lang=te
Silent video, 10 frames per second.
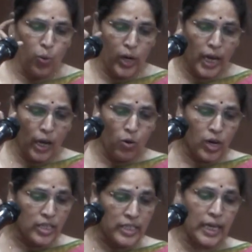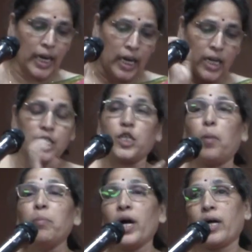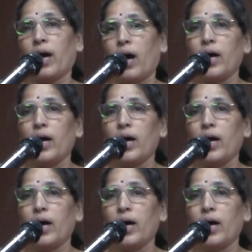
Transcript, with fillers: ఒకే ఒక స్త్రీ సమ్మక్క